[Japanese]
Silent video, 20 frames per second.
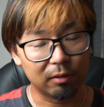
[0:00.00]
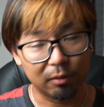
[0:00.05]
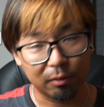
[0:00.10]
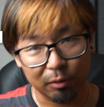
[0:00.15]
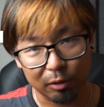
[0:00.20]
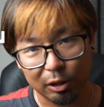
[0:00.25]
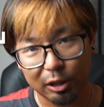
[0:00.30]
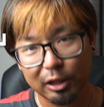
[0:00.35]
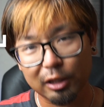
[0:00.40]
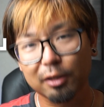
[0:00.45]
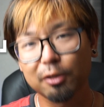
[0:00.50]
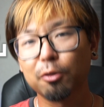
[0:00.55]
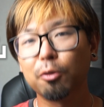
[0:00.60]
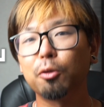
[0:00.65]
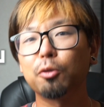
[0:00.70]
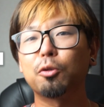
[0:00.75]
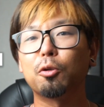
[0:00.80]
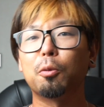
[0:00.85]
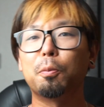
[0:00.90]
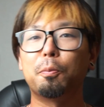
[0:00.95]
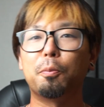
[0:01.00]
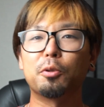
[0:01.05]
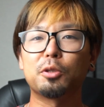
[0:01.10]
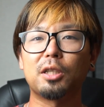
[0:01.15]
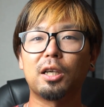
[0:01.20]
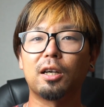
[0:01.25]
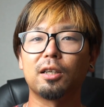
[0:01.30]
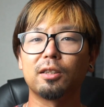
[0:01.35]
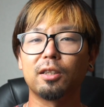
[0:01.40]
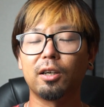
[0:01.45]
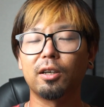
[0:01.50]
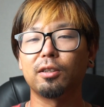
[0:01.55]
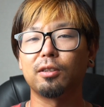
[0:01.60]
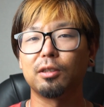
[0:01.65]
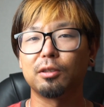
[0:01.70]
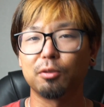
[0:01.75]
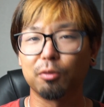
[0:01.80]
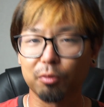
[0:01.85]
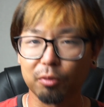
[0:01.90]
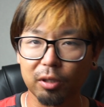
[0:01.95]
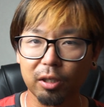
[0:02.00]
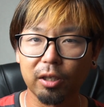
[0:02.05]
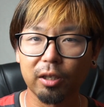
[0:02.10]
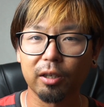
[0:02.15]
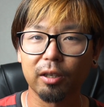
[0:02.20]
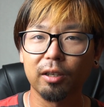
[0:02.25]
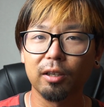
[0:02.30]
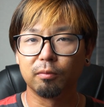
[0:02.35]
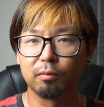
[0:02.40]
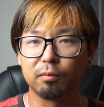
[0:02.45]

うん、素人っぽさがないんですよね